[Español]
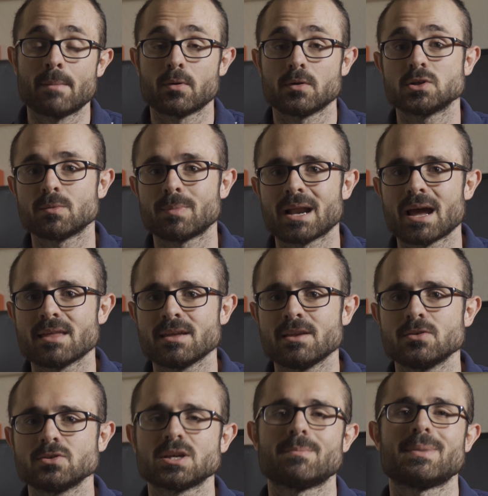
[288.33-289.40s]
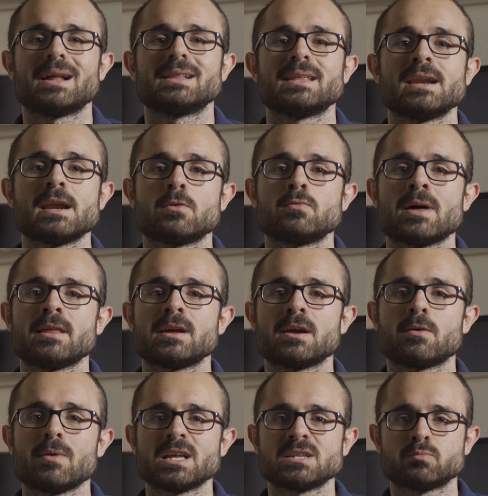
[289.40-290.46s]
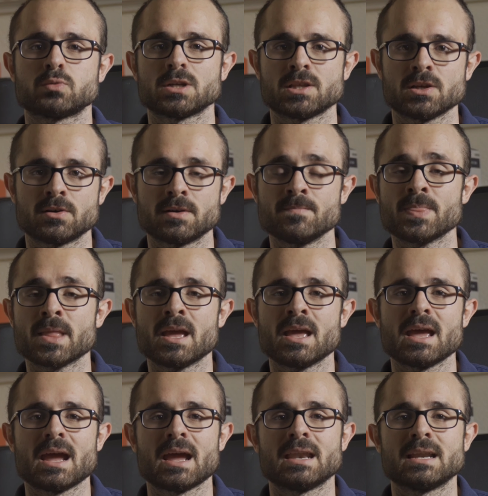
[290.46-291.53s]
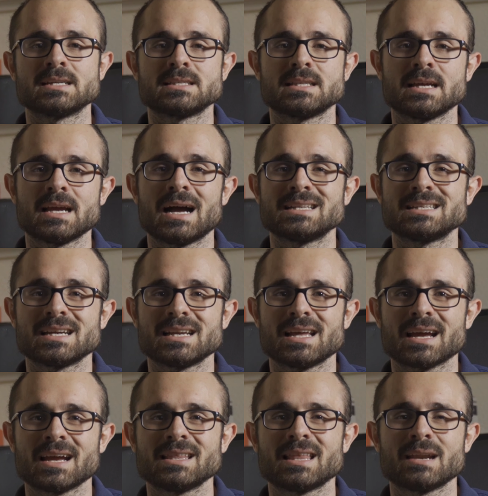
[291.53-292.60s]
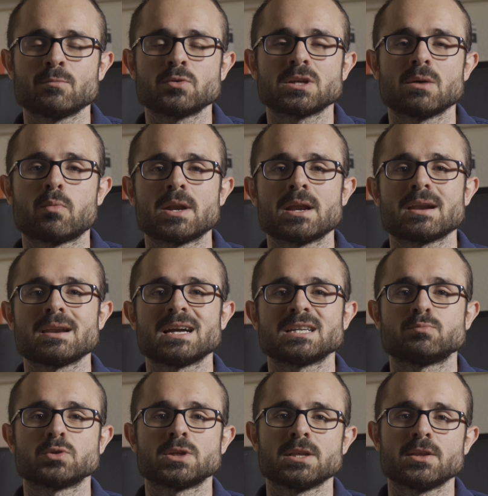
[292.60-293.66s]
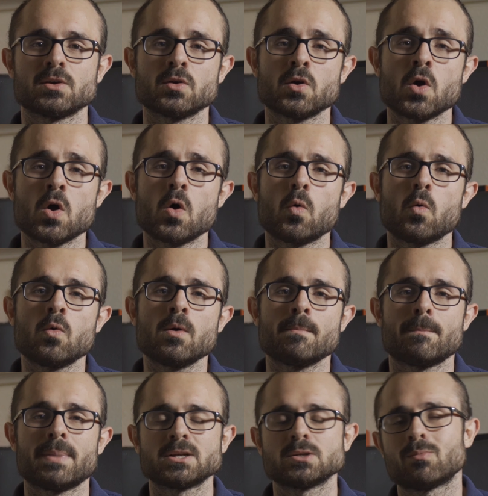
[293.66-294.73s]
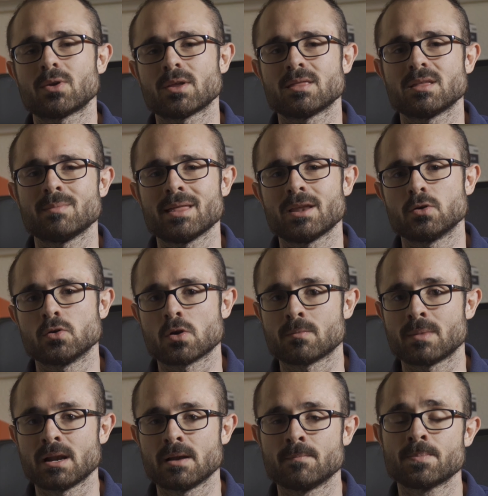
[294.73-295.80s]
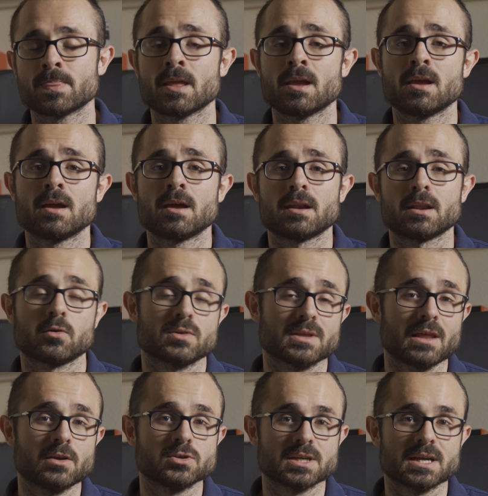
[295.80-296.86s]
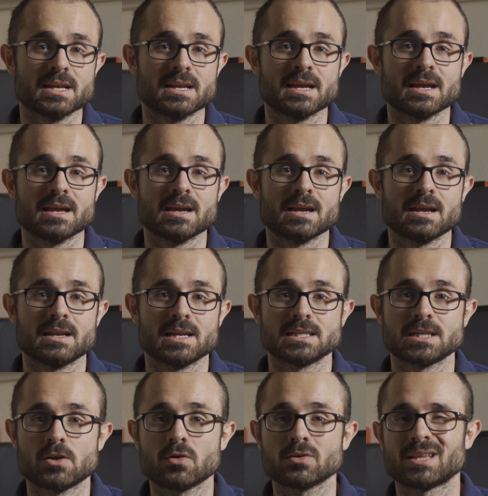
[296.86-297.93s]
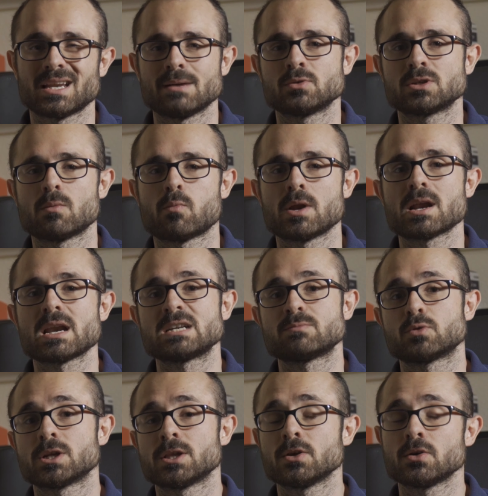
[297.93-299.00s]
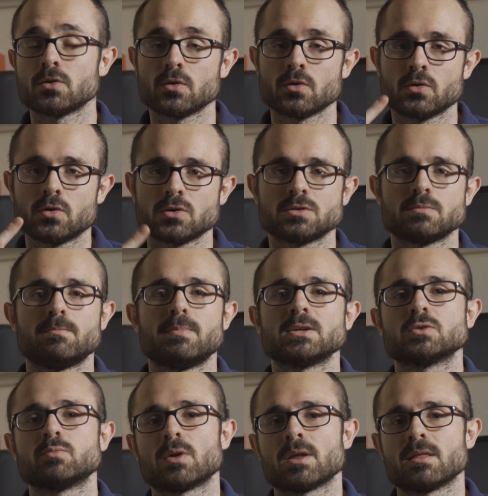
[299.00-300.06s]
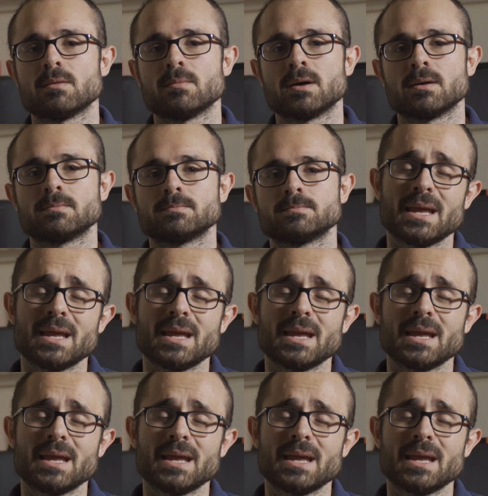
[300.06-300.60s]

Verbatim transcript: Aprovecho para deciros que para tener una adecuada exposición en este HLG tenemos que poner la exposición un paso por encima de lo normal. Recordaros que en el S-Log teníamos que poner la exposición dos pasos por encima.